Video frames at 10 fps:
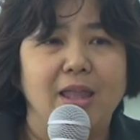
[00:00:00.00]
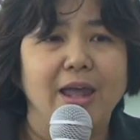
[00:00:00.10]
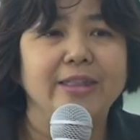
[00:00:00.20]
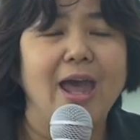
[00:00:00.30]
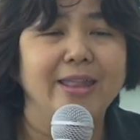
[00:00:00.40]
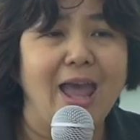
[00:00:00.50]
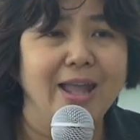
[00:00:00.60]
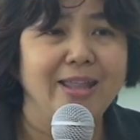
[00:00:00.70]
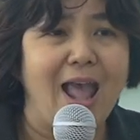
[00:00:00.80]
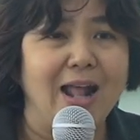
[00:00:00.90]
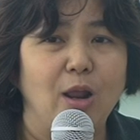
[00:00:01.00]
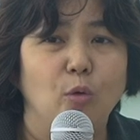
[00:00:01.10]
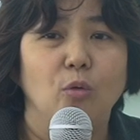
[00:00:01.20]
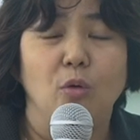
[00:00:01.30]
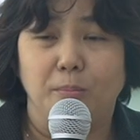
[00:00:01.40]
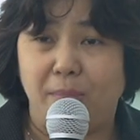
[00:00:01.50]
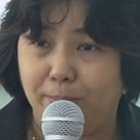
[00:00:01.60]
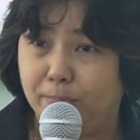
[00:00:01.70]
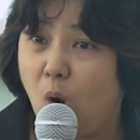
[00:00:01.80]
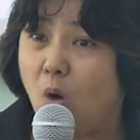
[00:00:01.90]
หน้าตาท่าทางเรามั
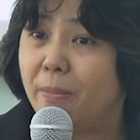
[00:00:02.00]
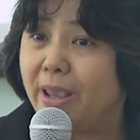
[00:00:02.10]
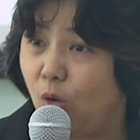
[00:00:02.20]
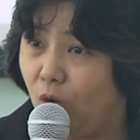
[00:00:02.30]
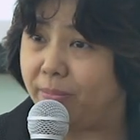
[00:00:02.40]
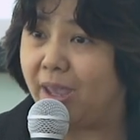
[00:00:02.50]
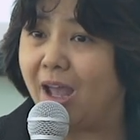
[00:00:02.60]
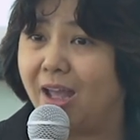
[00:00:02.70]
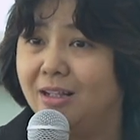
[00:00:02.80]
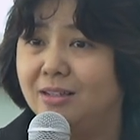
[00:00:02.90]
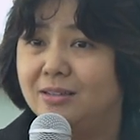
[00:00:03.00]
นบอกไปก่อนไหมคะ